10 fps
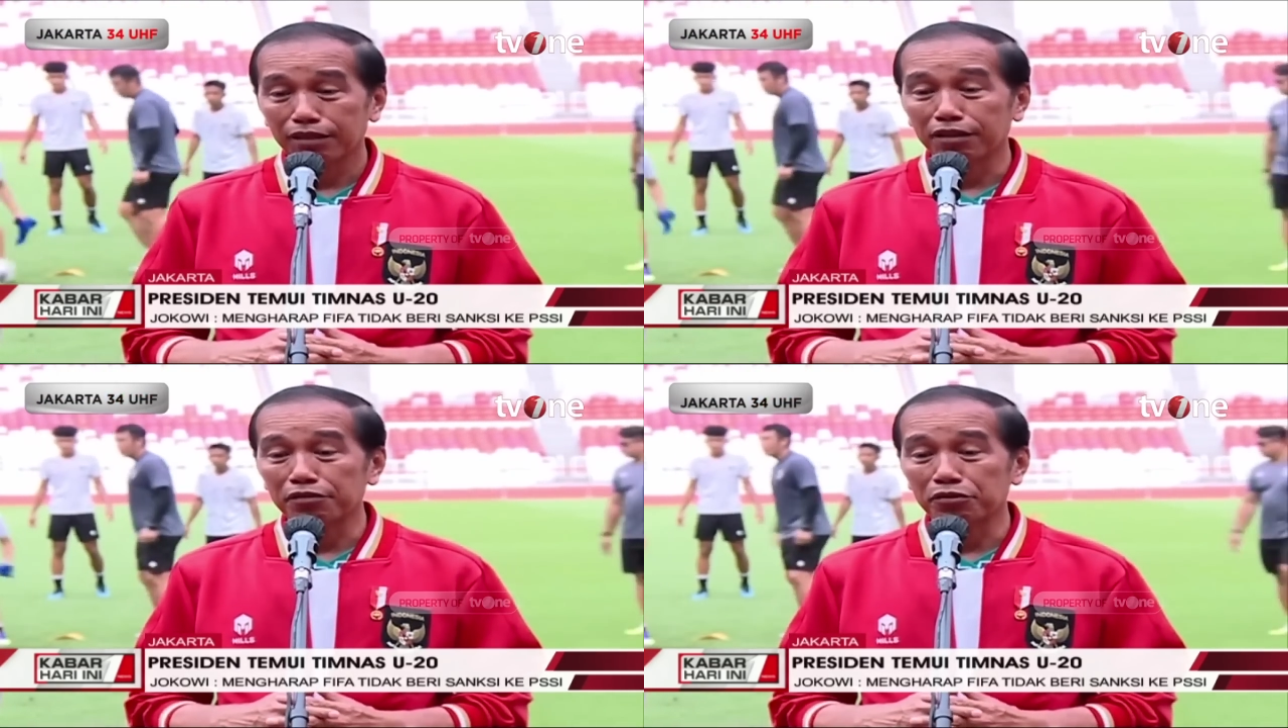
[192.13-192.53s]

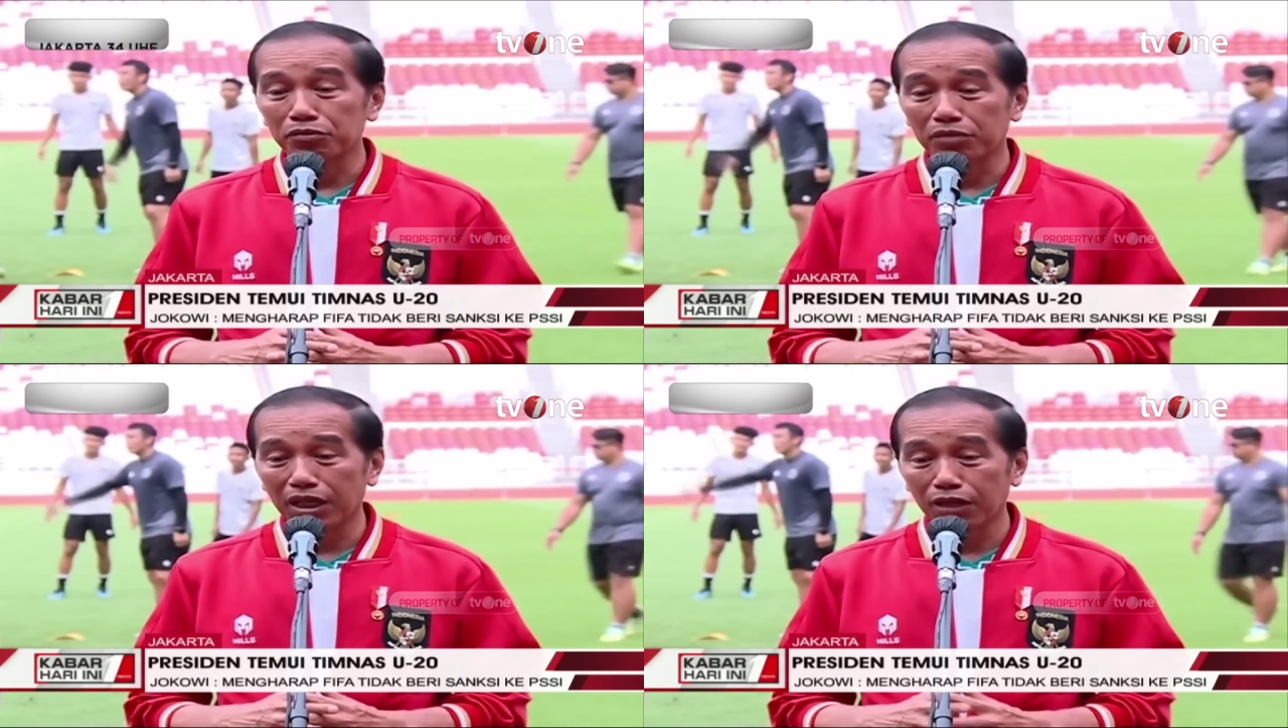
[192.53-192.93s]
dan
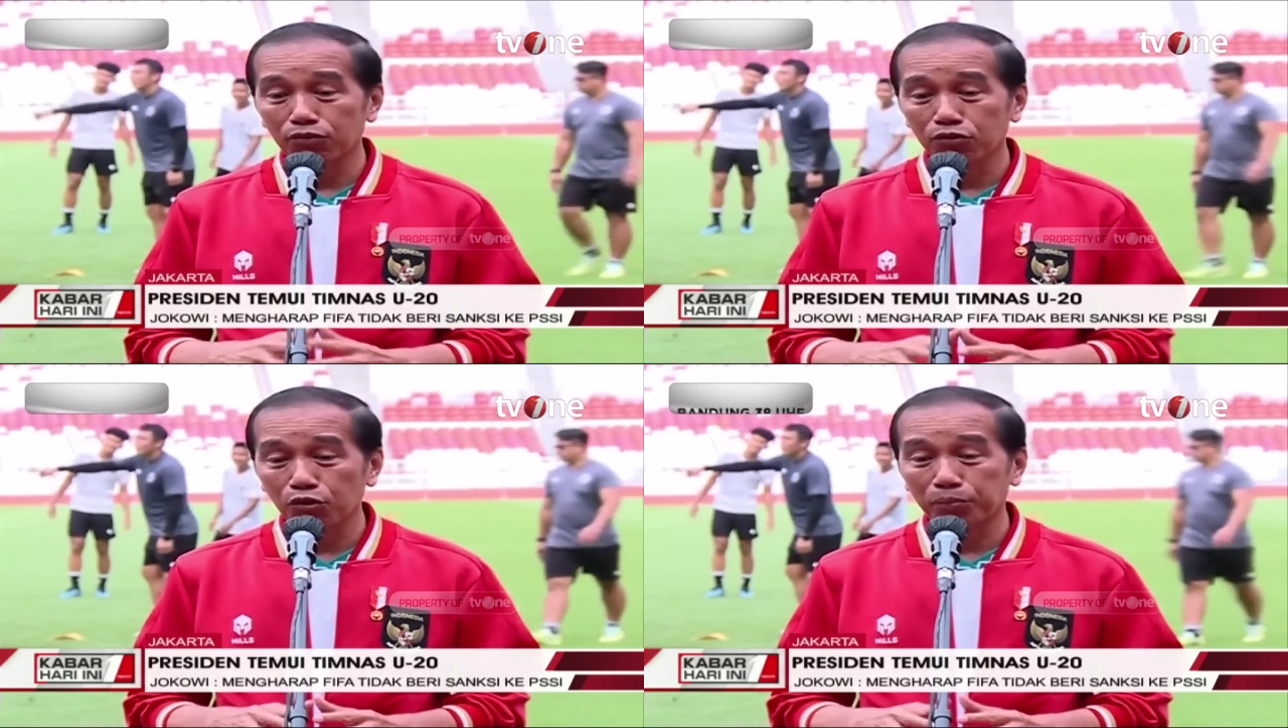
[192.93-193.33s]
juga
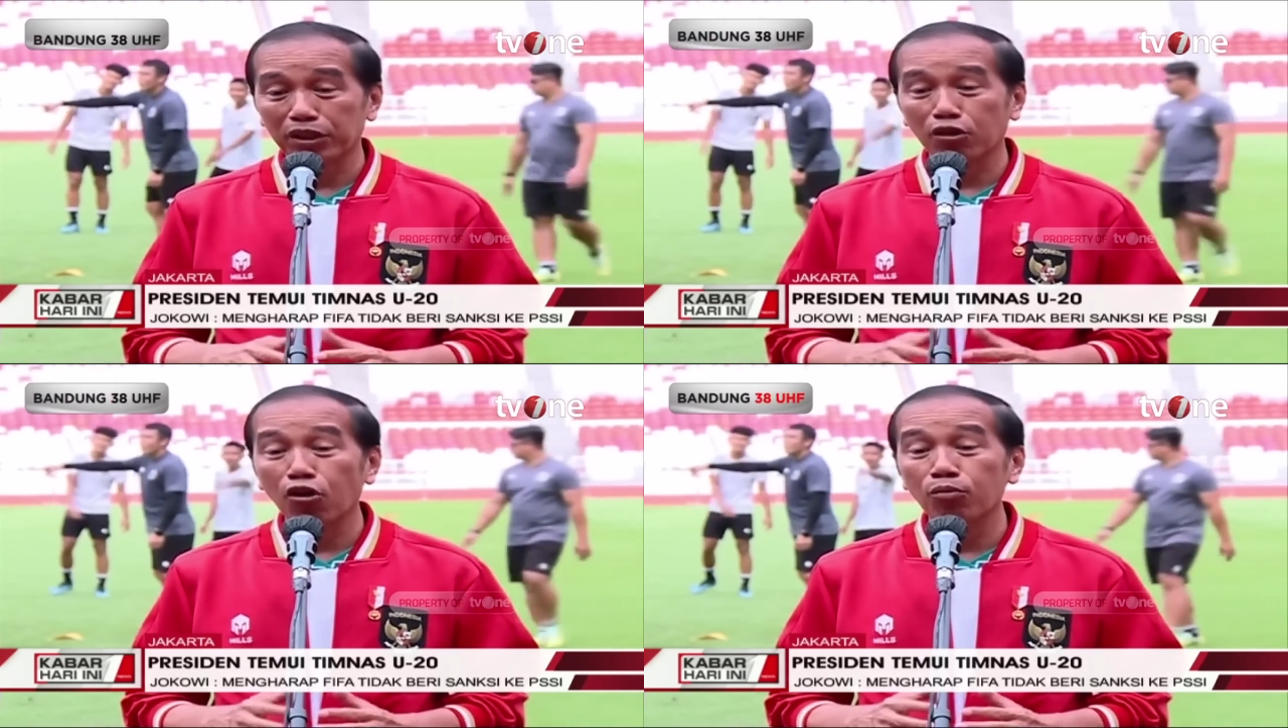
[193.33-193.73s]
untuk
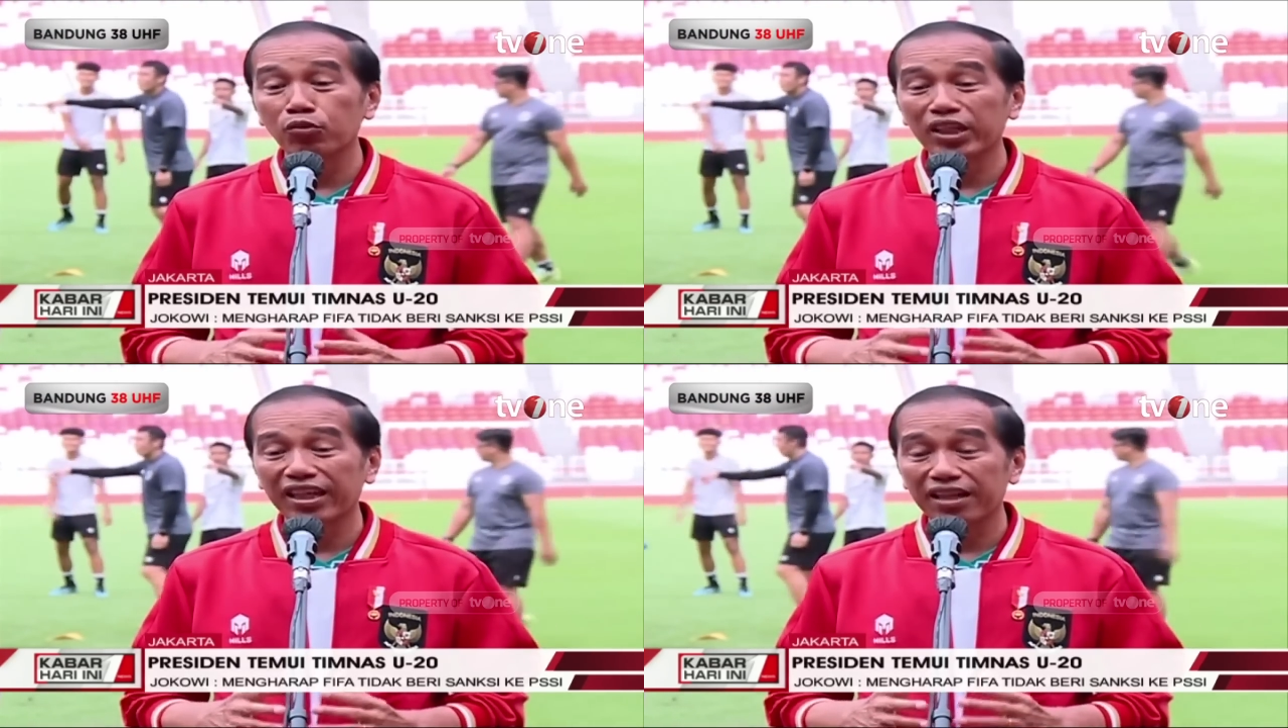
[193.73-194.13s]

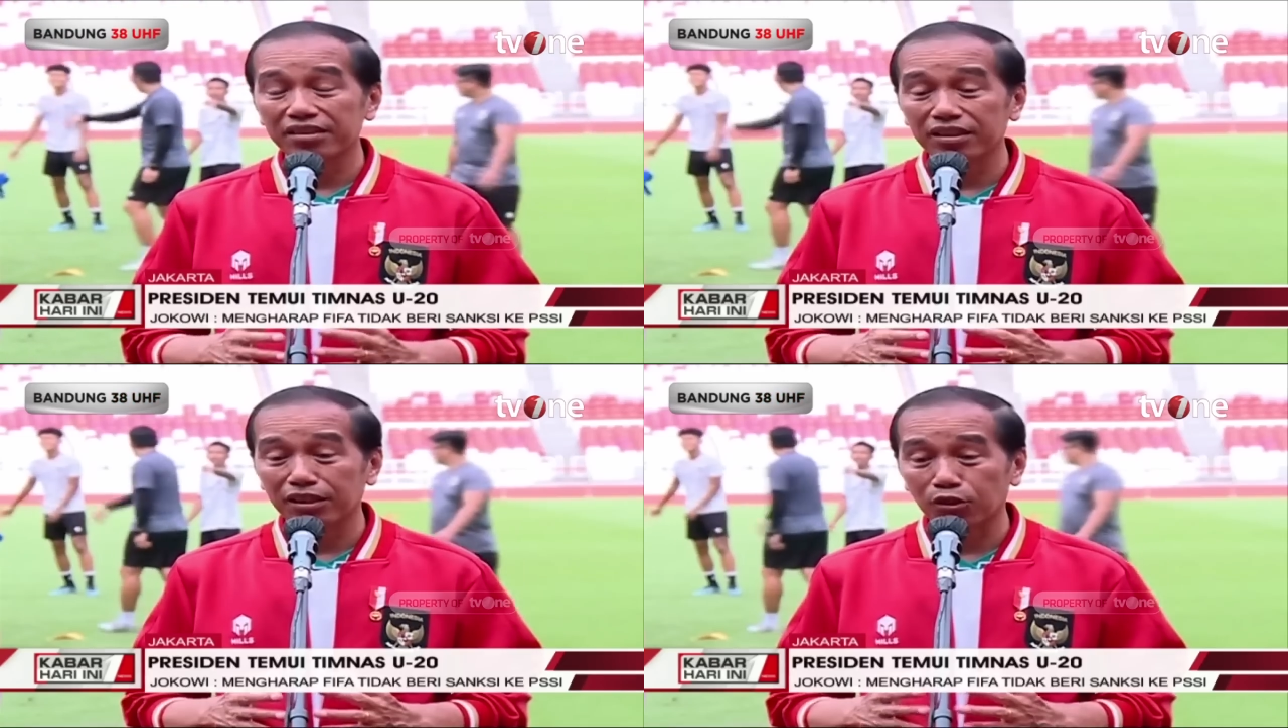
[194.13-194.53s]

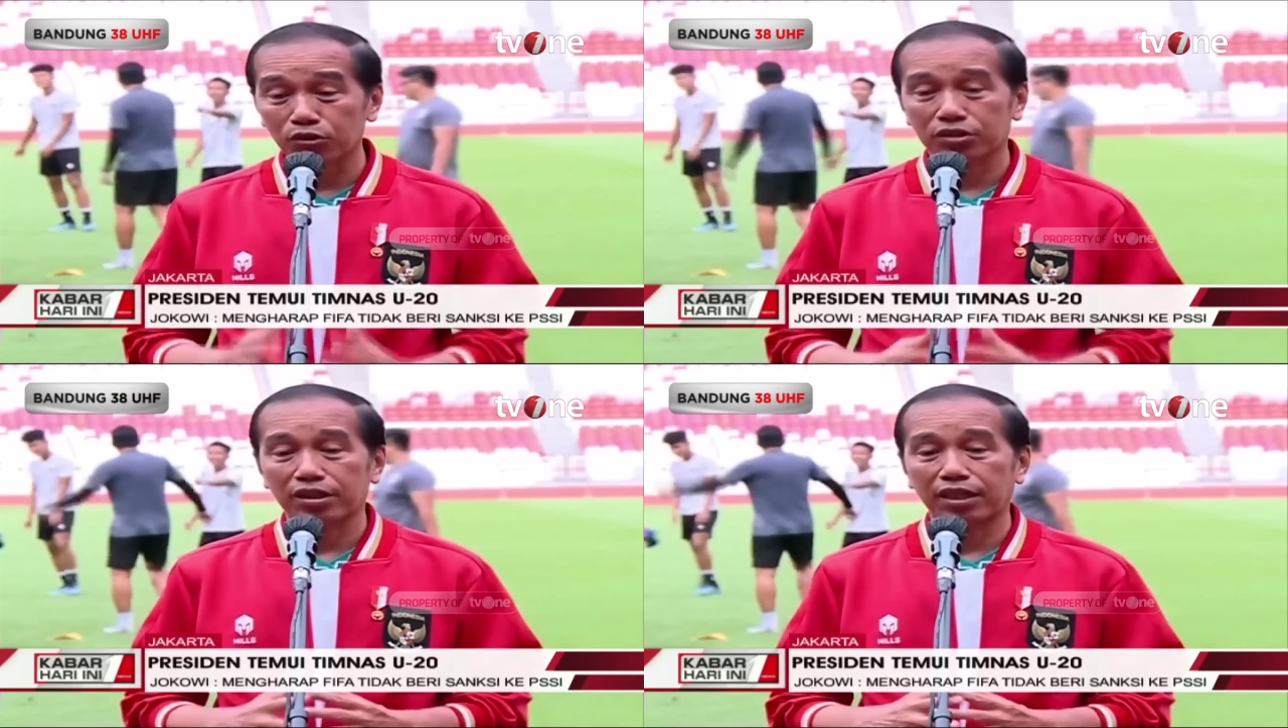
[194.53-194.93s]
berkomunikasi
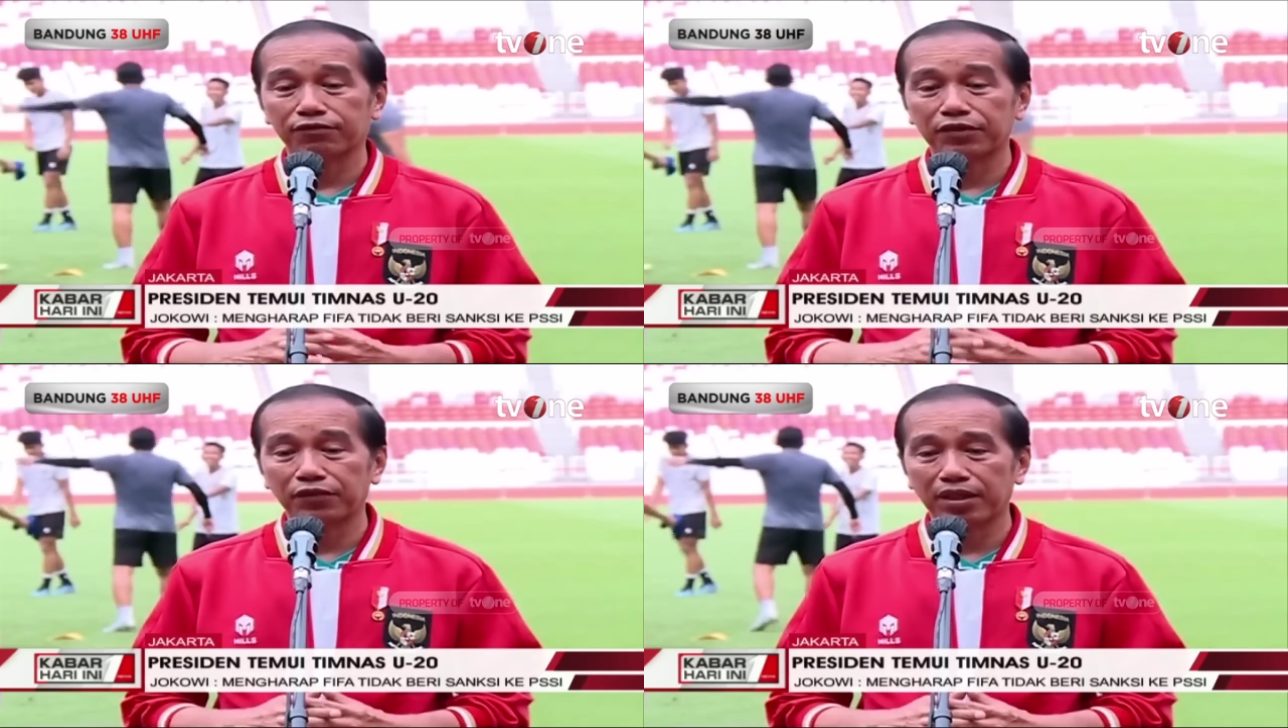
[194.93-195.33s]
terus dengan
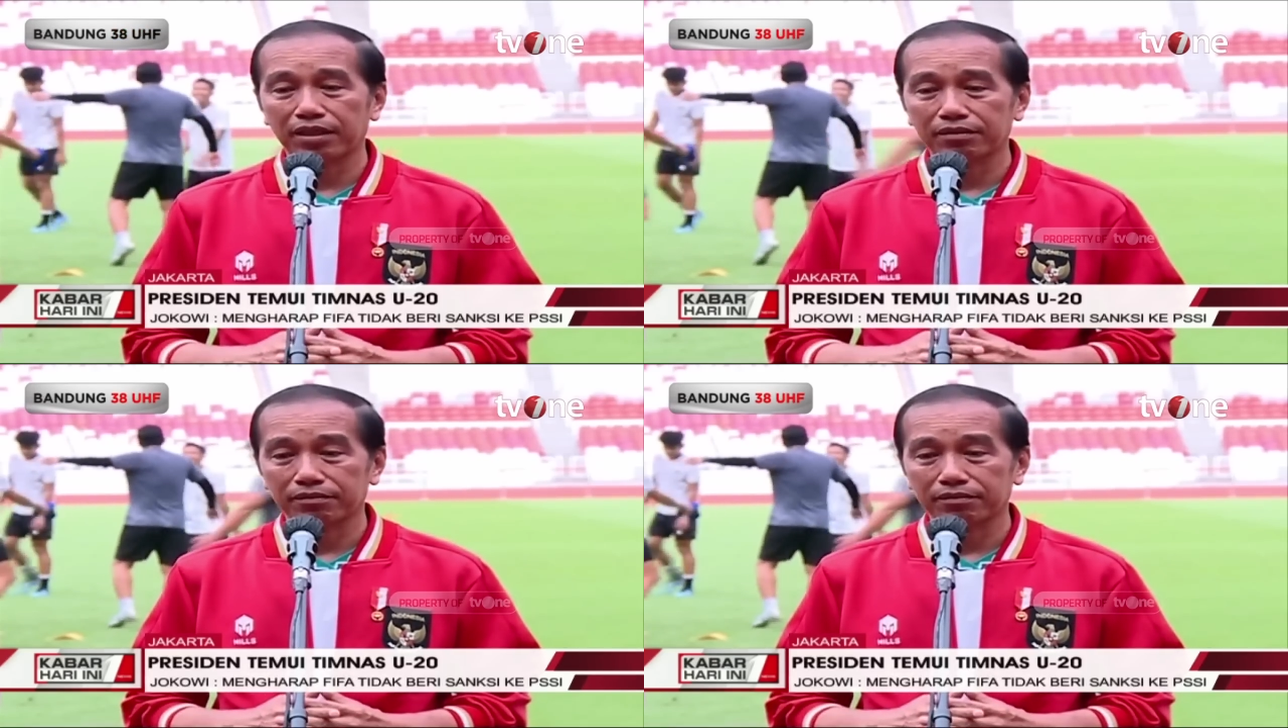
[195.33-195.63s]
FIFA,